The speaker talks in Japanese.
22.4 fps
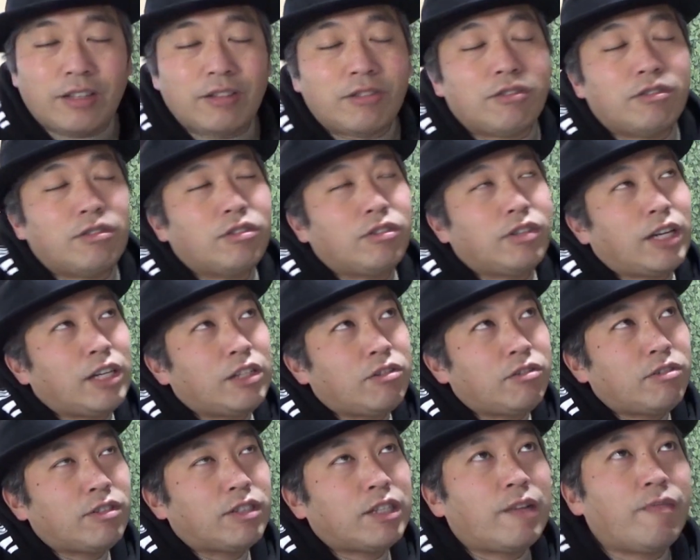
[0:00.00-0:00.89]
既存の
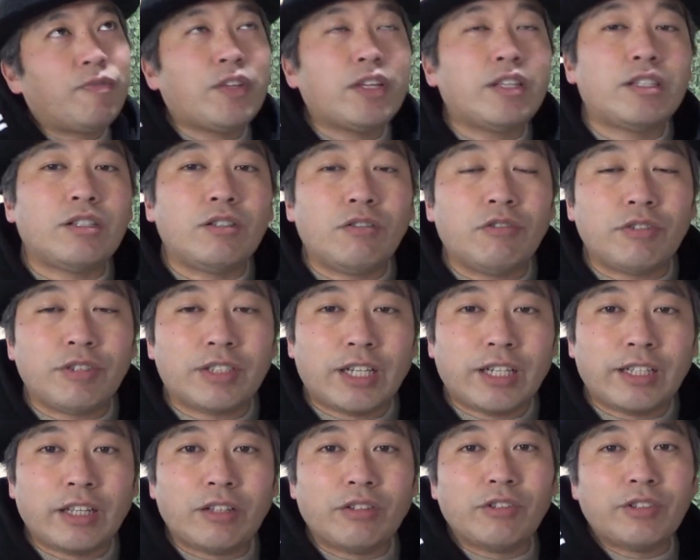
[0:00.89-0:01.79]
アイドルさんたちの押し
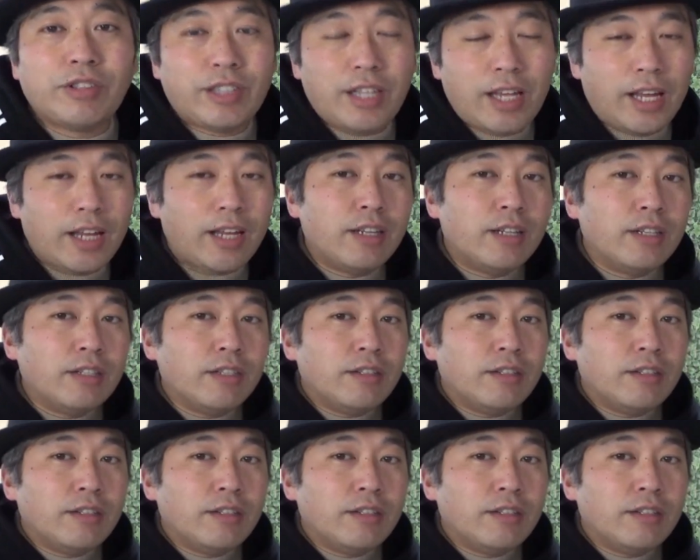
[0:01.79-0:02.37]
方として、